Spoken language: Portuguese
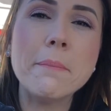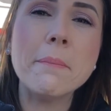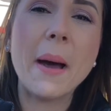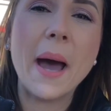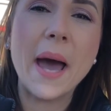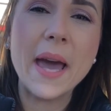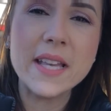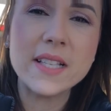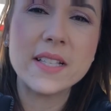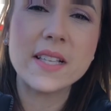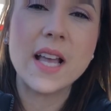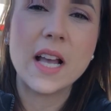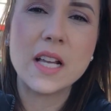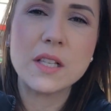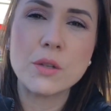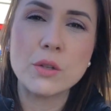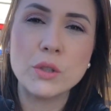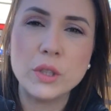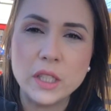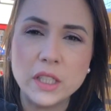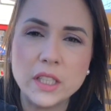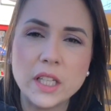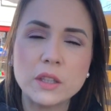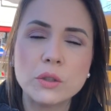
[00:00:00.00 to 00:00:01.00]
mais
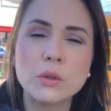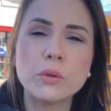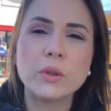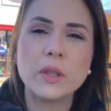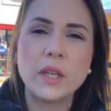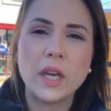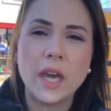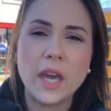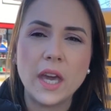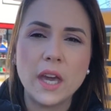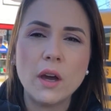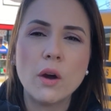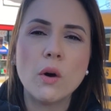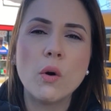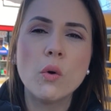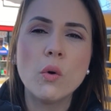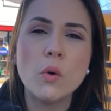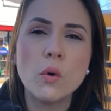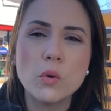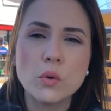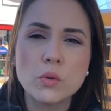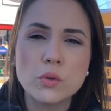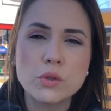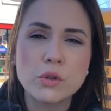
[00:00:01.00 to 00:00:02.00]
gasolina do que o
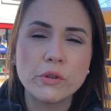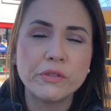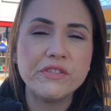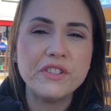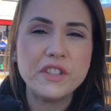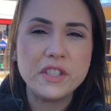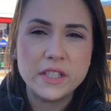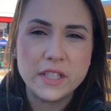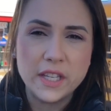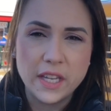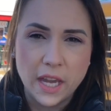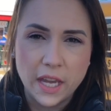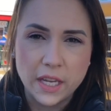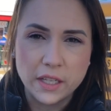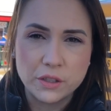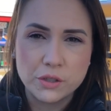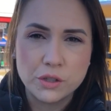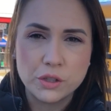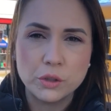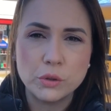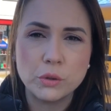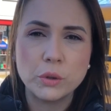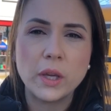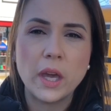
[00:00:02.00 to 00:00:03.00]

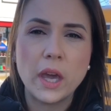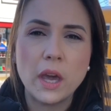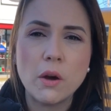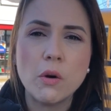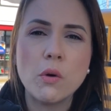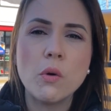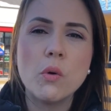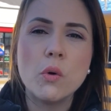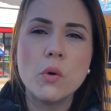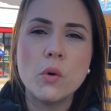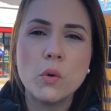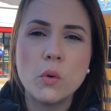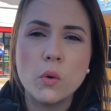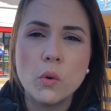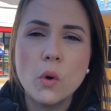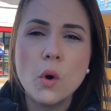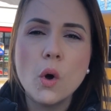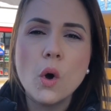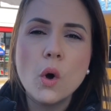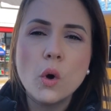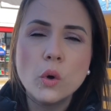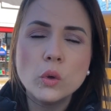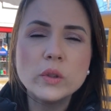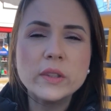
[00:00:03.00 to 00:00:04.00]
suficiente, do que
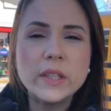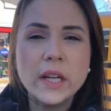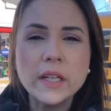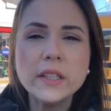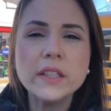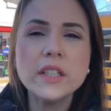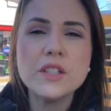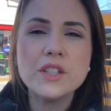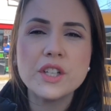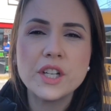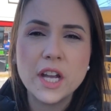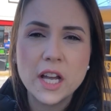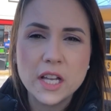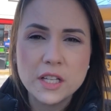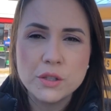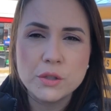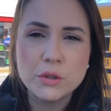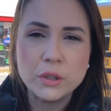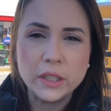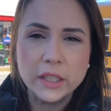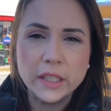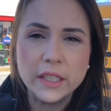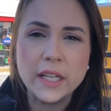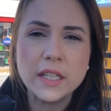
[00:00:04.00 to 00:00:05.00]
o, o tanque de
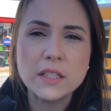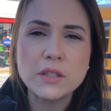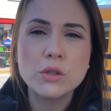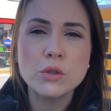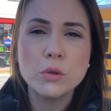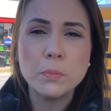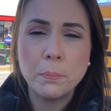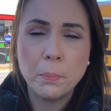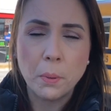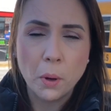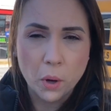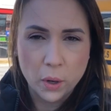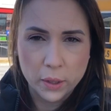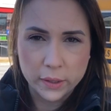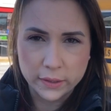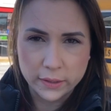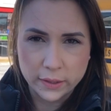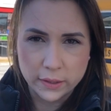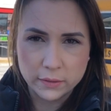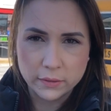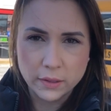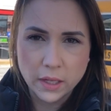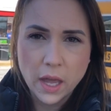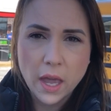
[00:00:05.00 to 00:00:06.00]
gasolina
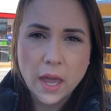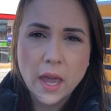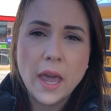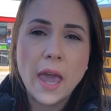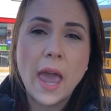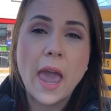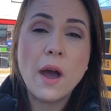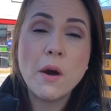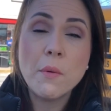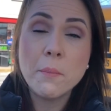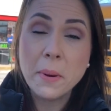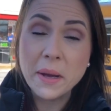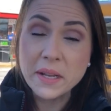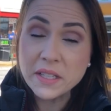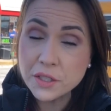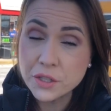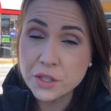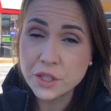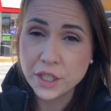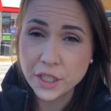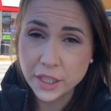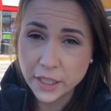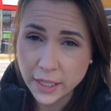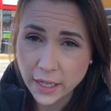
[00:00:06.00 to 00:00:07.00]
suporta. É uma
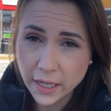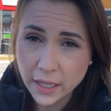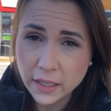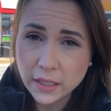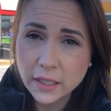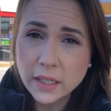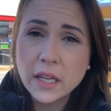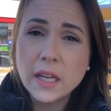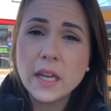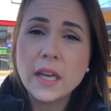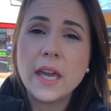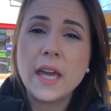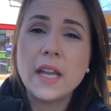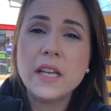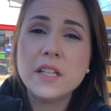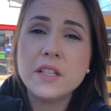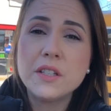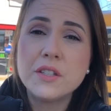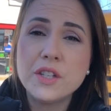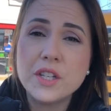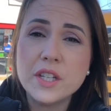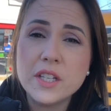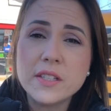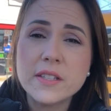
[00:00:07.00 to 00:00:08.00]
dica, ele
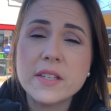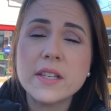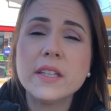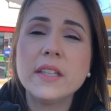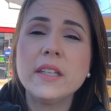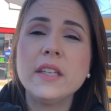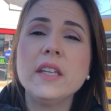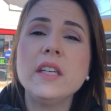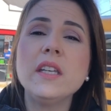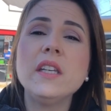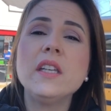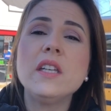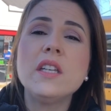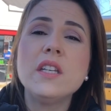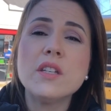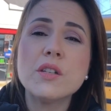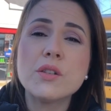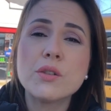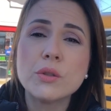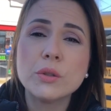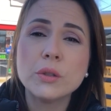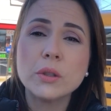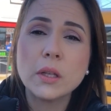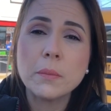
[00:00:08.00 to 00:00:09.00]
disse que
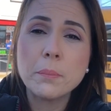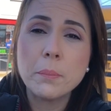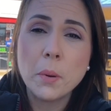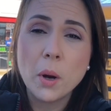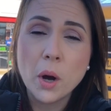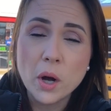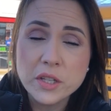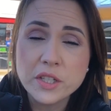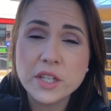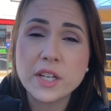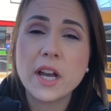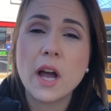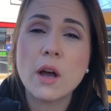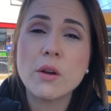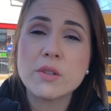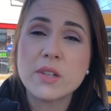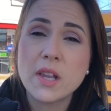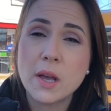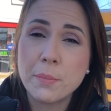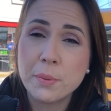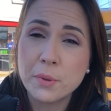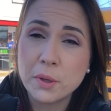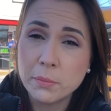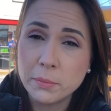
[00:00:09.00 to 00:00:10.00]
isso pode
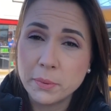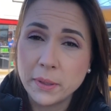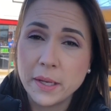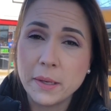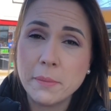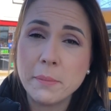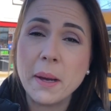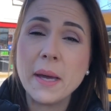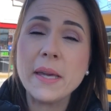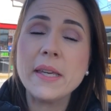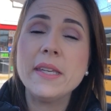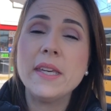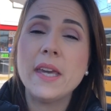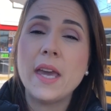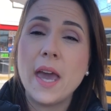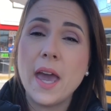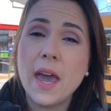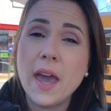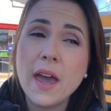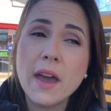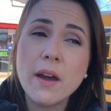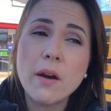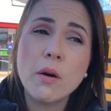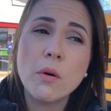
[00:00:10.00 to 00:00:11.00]
causar problema e
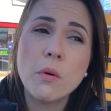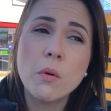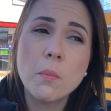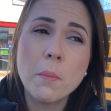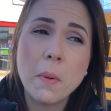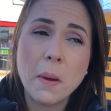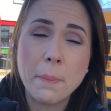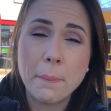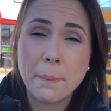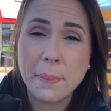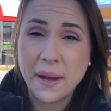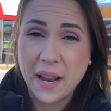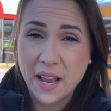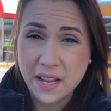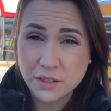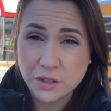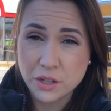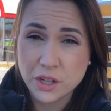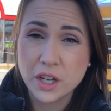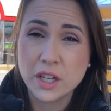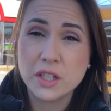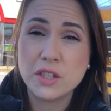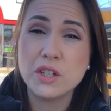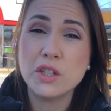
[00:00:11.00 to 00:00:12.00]
é uma
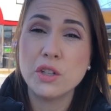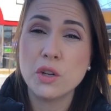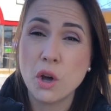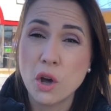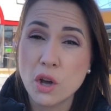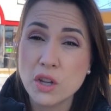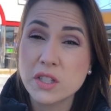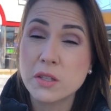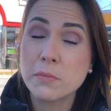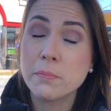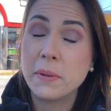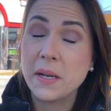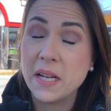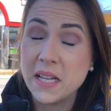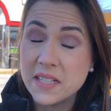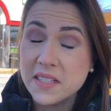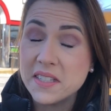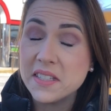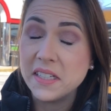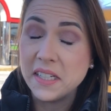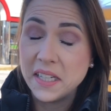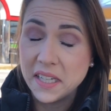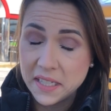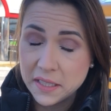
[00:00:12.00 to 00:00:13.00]
prática de nós
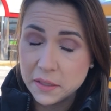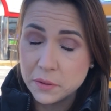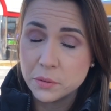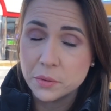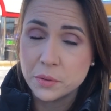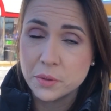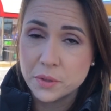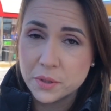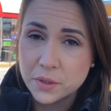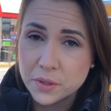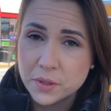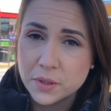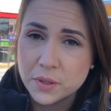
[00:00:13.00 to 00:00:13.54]
brasileiros.